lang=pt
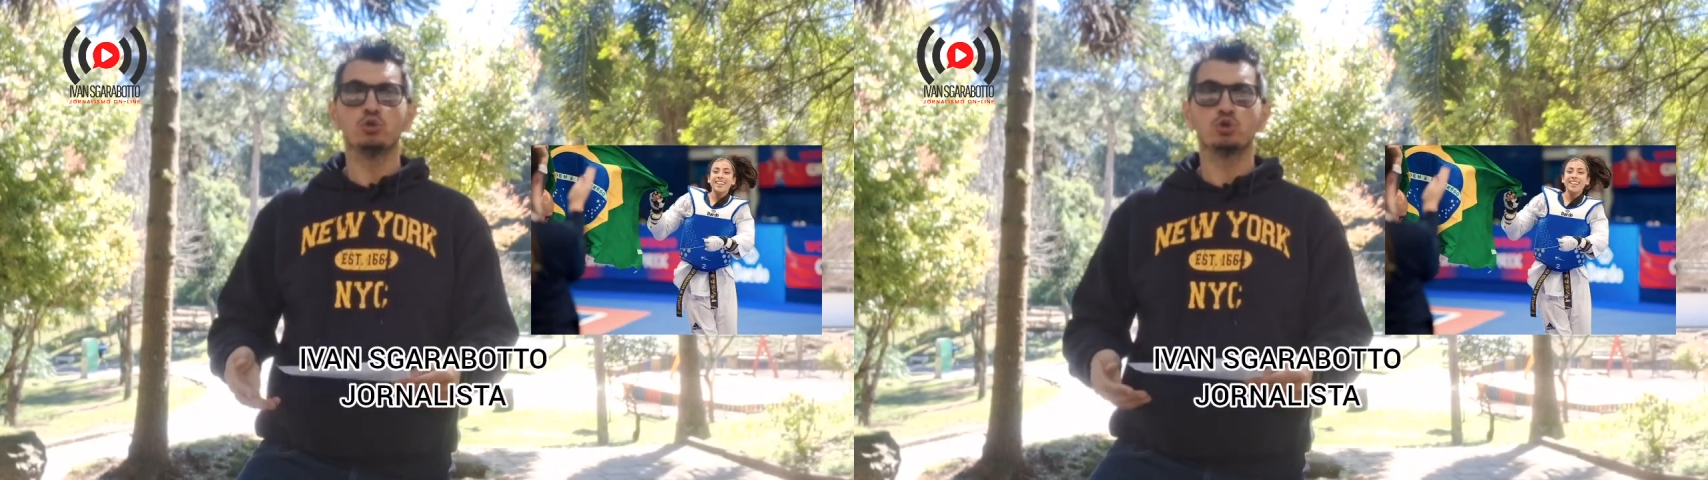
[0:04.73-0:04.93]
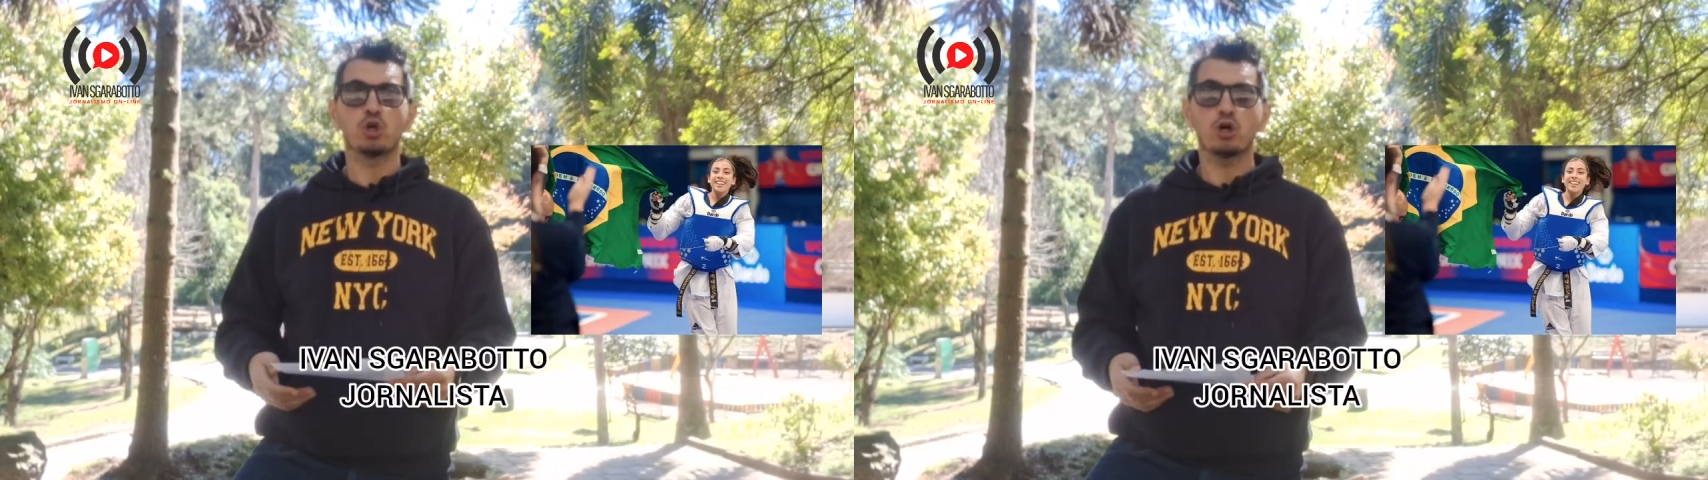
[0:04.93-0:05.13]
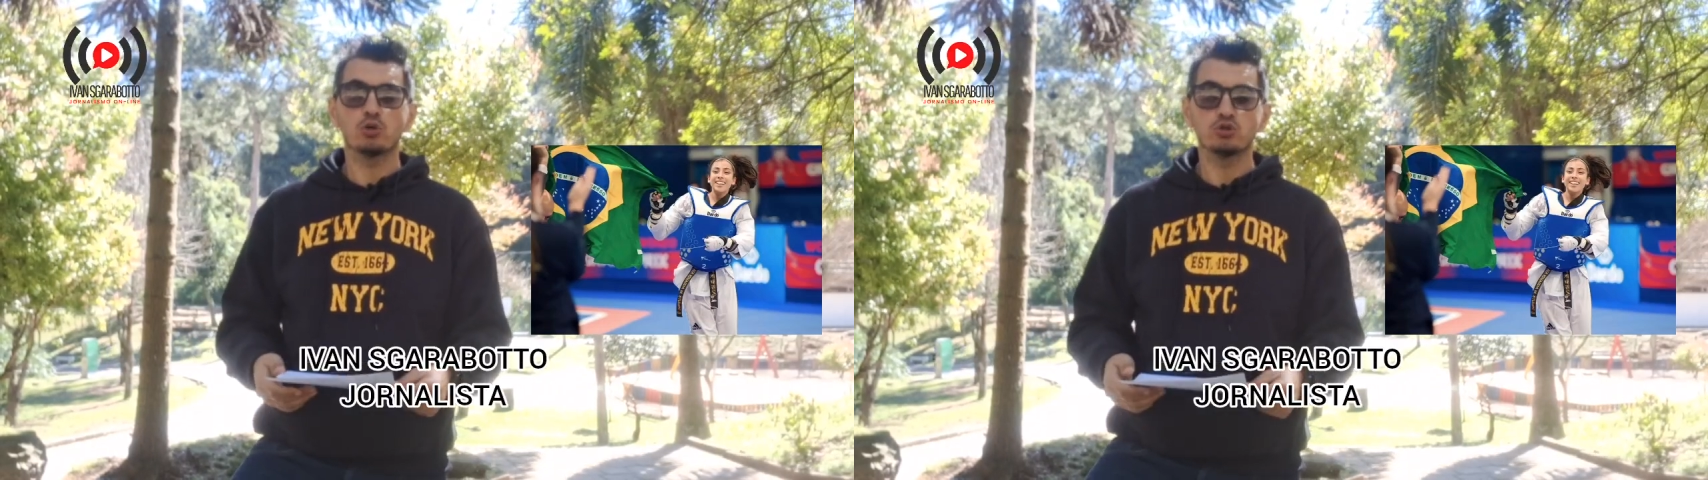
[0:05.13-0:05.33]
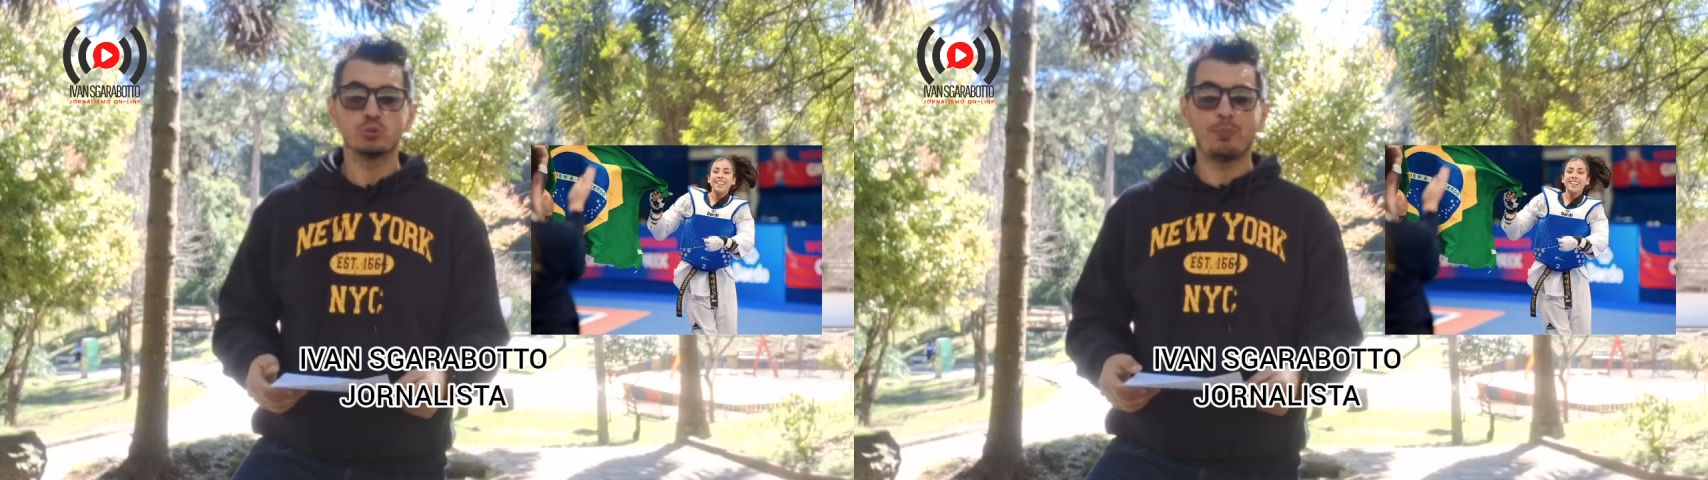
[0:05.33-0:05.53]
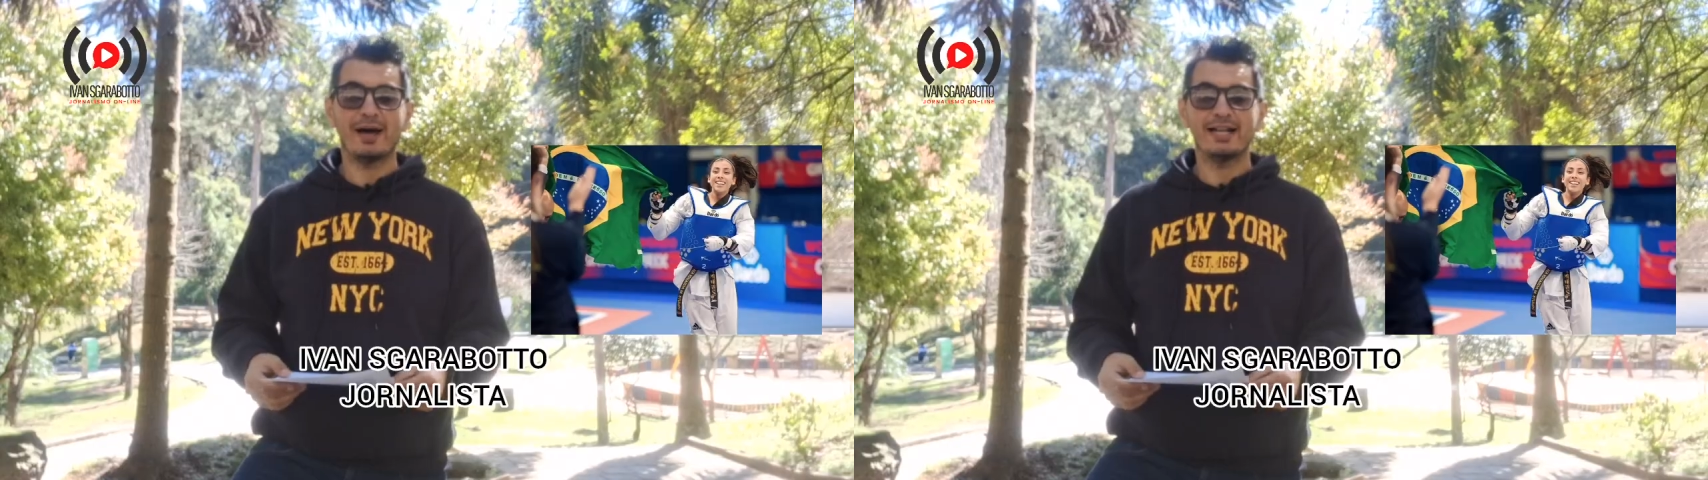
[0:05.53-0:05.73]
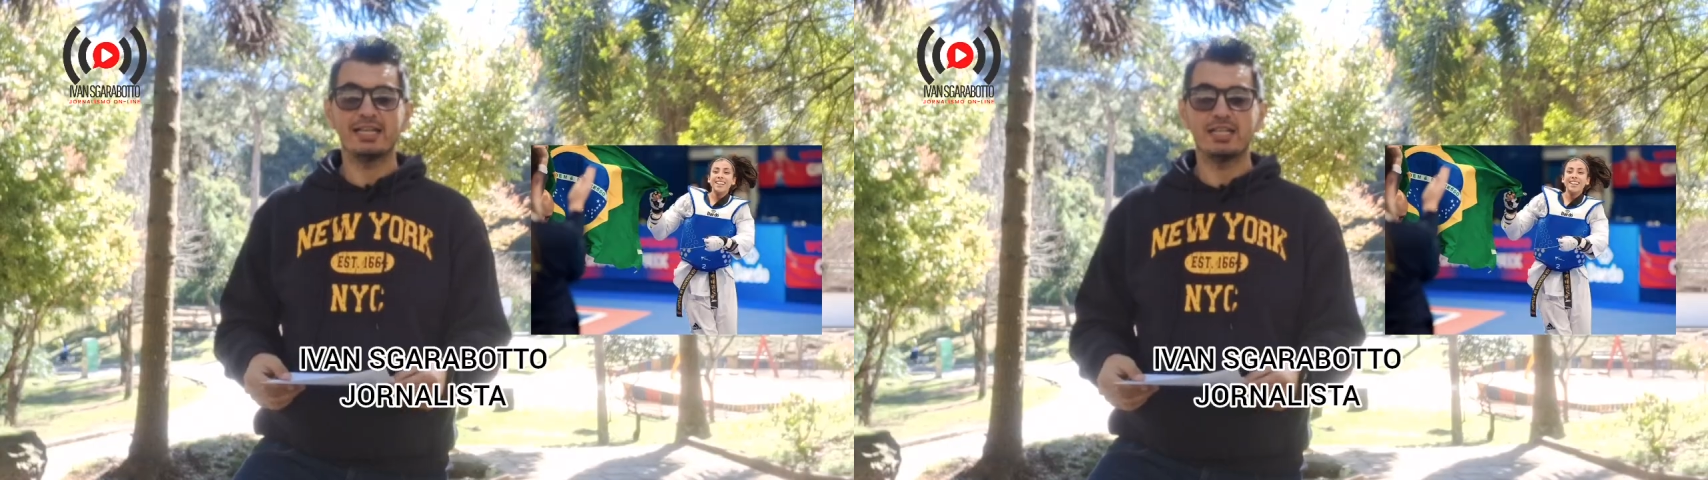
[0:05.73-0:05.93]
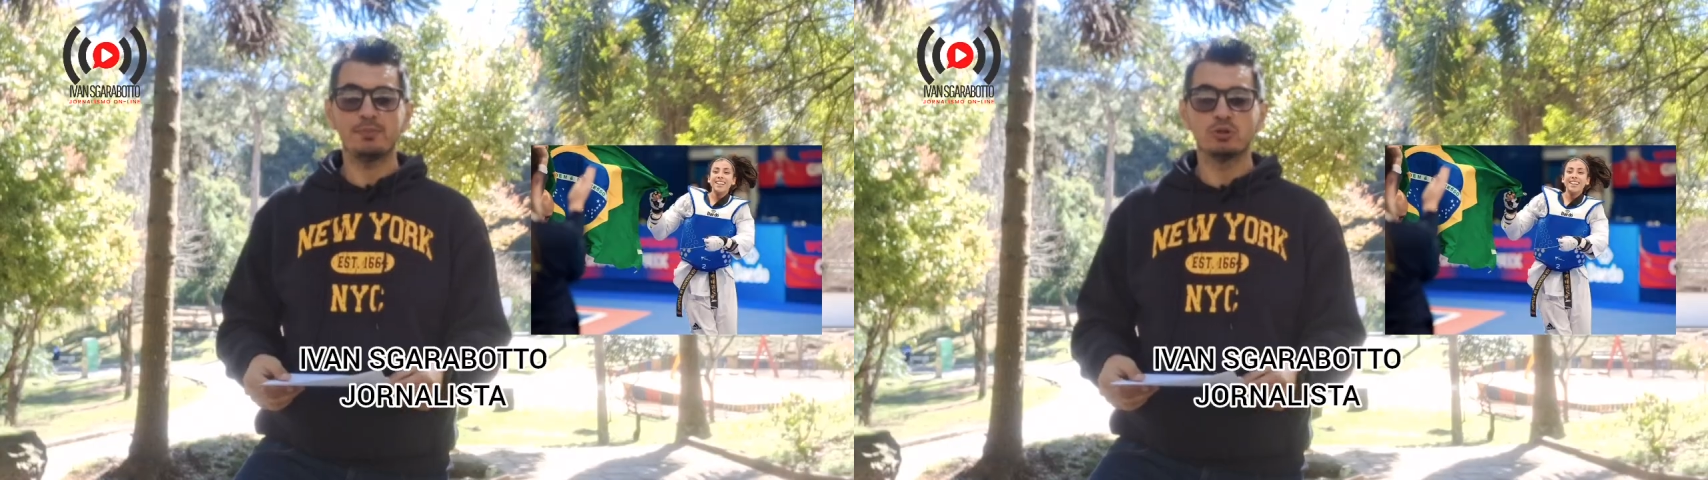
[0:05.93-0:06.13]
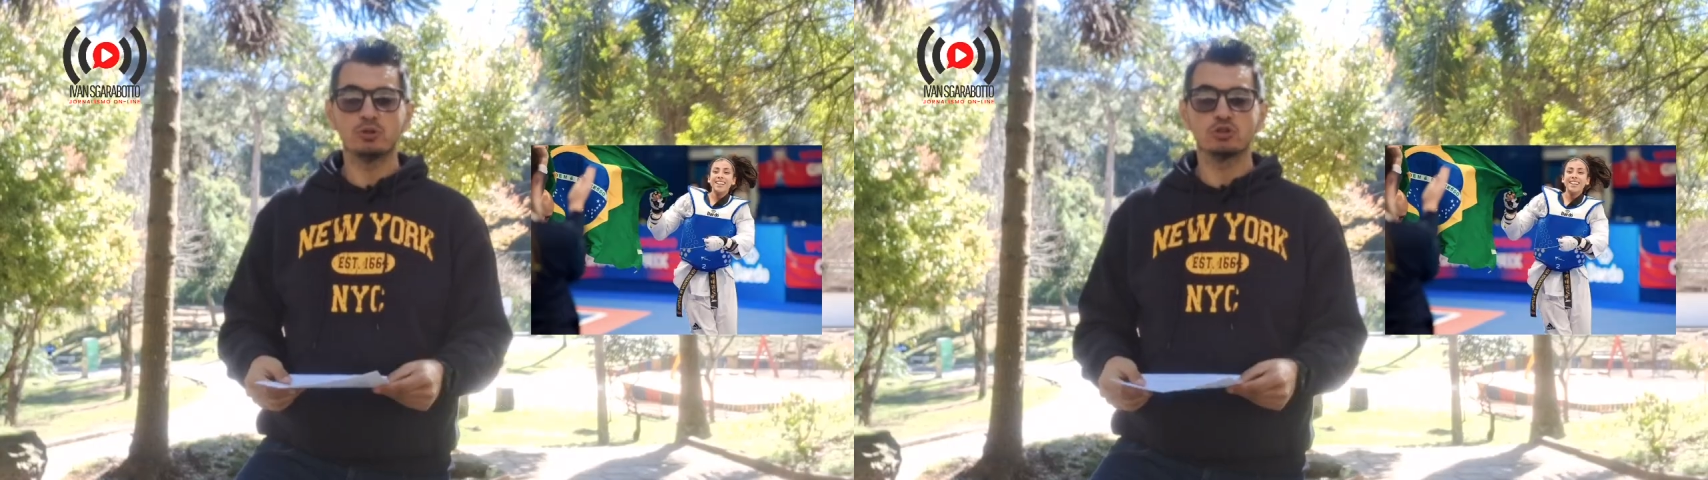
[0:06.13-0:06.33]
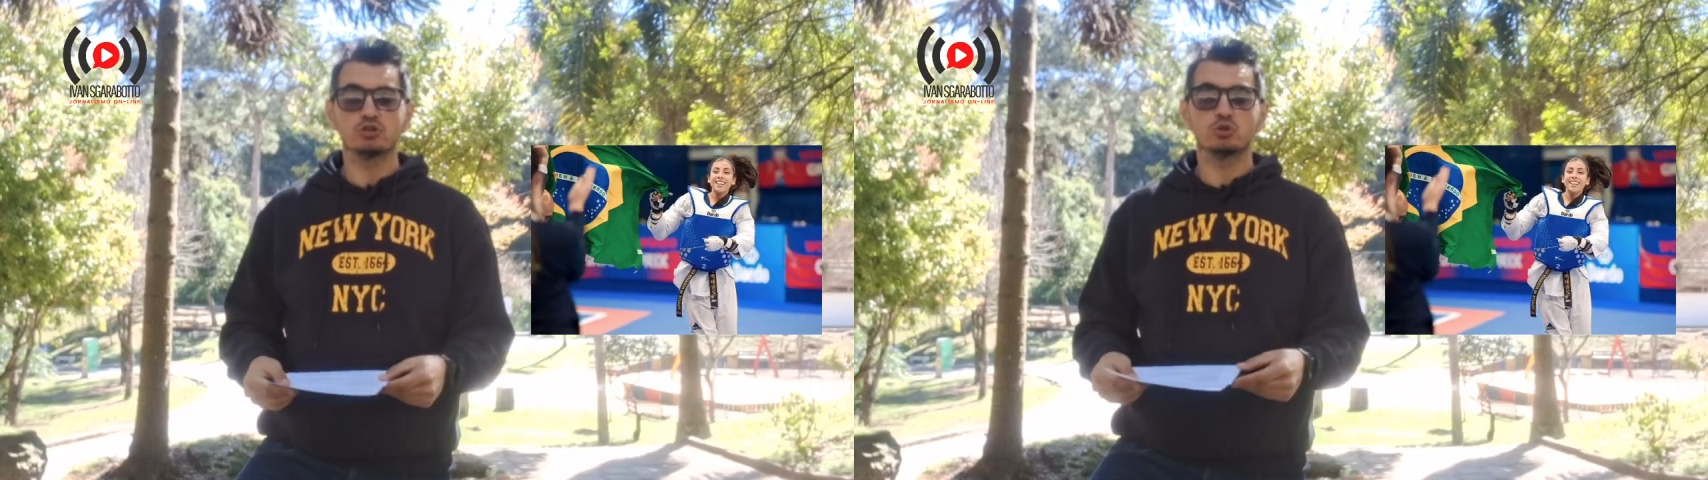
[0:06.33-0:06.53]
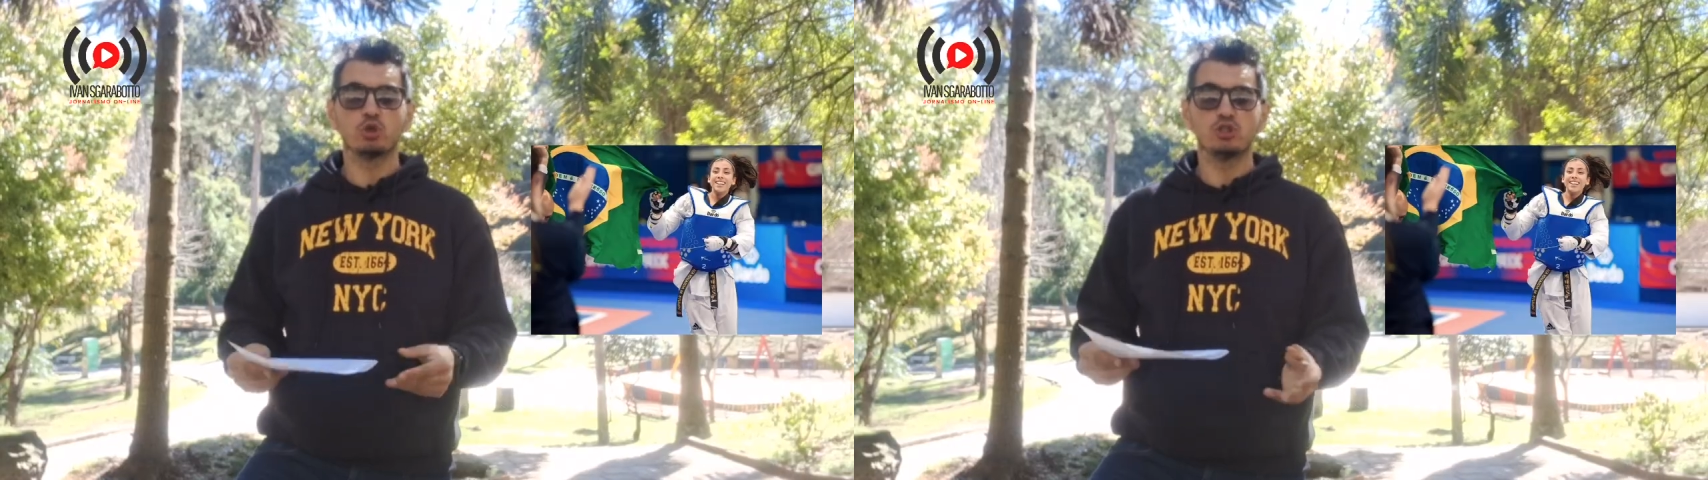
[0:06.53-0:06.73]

nos Jogos Paralímpicos